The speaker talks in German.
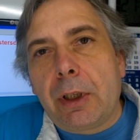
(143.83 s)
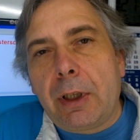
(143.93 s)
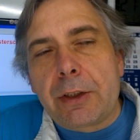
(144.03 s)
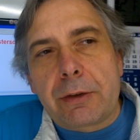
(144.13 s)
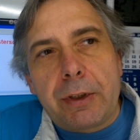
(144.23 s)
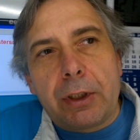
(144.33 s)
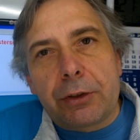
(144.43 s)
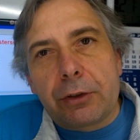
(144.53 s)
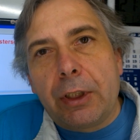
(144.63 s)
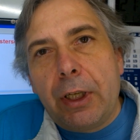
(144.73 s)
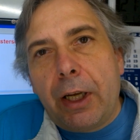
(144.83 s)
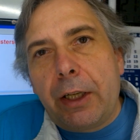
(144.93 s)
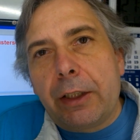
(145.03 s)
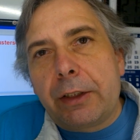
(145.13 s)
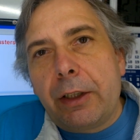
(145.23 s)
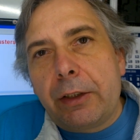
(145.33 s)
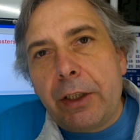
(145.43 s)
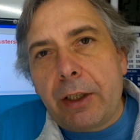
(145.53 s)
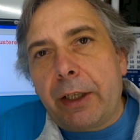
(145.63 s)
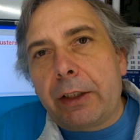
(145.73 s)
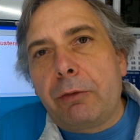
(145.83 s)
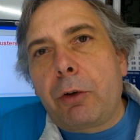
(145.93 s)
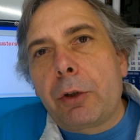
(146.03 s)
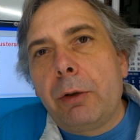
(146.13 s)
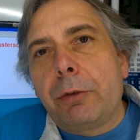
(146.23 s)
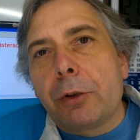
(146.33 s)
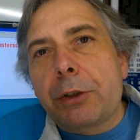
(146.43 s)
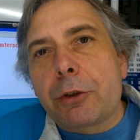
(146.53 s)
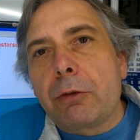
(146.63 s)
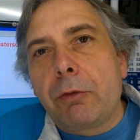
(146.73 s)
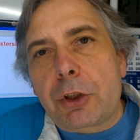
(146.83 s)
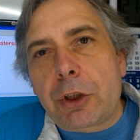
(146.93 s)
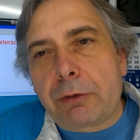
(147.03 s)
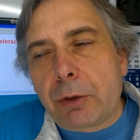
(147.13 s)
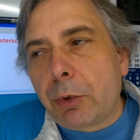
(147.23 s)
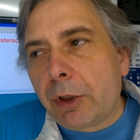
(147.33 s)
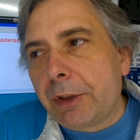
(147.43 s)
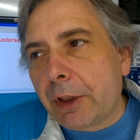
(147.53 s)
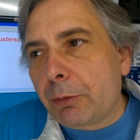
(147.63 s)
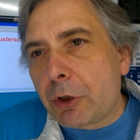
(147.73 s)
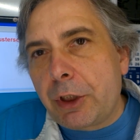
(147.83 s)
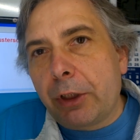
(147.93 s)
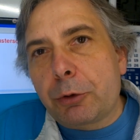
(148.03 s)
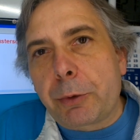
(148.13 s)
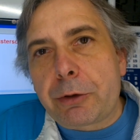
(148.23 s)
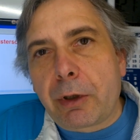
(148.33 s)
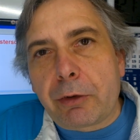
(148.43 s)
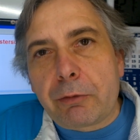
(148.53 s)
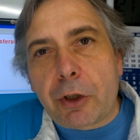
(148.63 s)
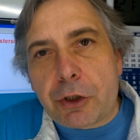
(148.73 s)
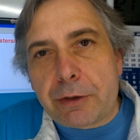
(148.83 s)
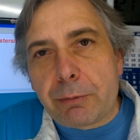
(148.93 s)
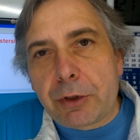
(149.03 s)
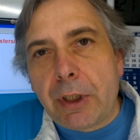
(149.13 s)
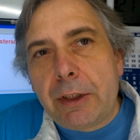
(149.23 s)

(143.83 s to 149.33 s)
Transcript: Also wenn also eine direkte Verknüpfung zwischen Wirtschaft und Politik besteht, spricht man von Faschismus.